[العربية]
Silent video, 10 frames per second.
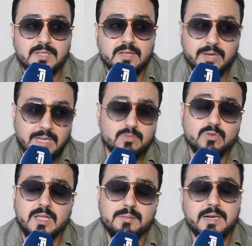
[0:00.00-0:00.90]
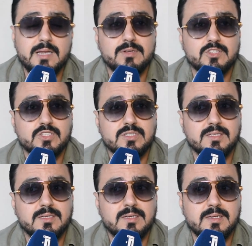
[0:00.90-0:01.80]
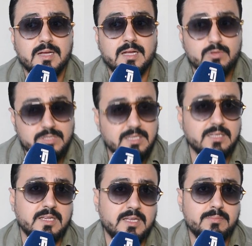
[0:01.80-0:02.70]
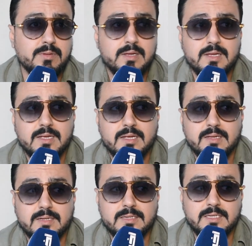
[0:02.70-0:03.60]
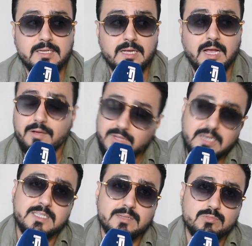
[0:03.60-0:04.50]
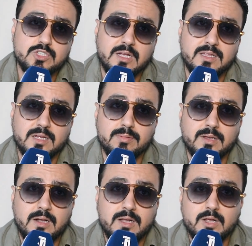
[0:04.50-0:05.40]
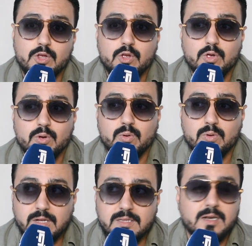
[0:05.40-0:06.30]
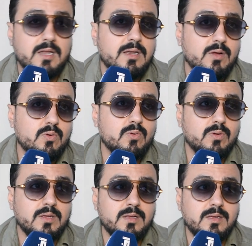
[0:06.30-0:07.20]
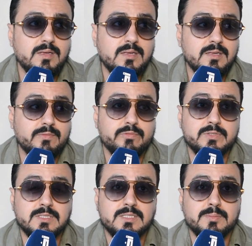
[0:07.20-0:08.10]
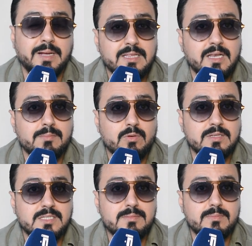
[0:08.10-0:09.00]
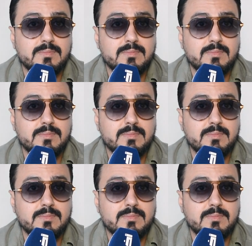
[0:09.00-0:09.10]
فالحمد لله البرنامج آه، عنده صدى طيب حافظ على نسب مشاهده كبيره وقدر انه في سبعه ديال المواسم